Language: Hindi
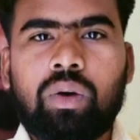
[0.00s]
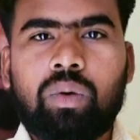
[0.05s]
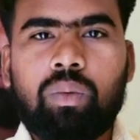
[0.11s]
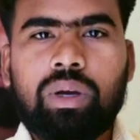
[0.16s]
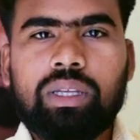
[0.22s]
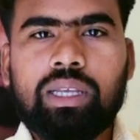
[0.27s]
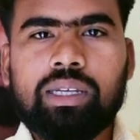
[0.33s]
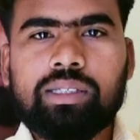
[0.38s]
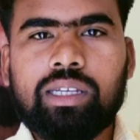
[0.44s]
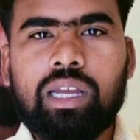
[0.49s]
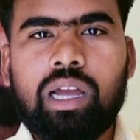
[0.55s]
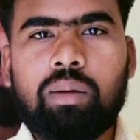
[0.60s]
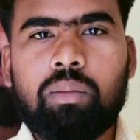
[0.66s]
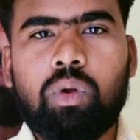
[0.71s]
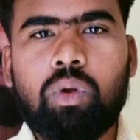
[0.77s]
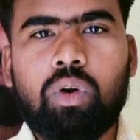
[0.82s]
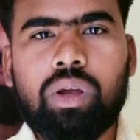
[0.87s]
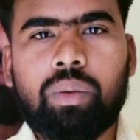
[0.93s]
वजह से
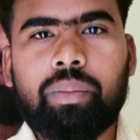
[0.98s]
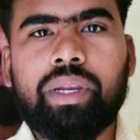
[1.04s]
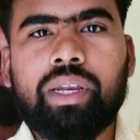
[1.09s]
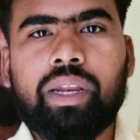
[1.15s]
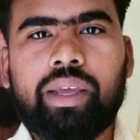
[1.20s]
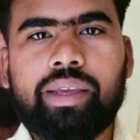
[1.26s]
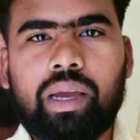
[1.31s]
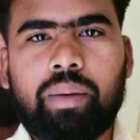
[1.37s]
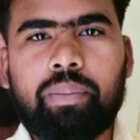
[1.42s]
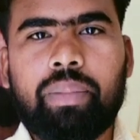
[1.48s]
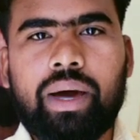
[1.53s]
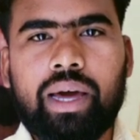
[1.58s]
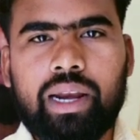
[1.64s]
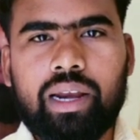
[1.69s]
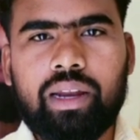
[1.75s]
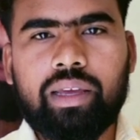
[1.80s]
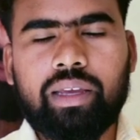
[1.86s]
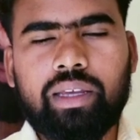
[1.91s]
हम लोगों को भी नैया
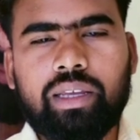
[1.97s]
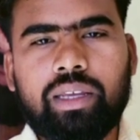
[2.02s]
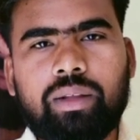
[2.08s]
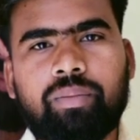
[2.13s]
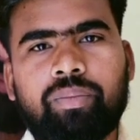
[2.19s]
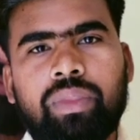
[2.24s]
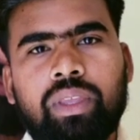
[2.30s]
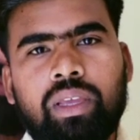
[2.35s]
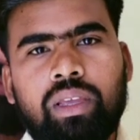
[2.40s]
पार लाएगी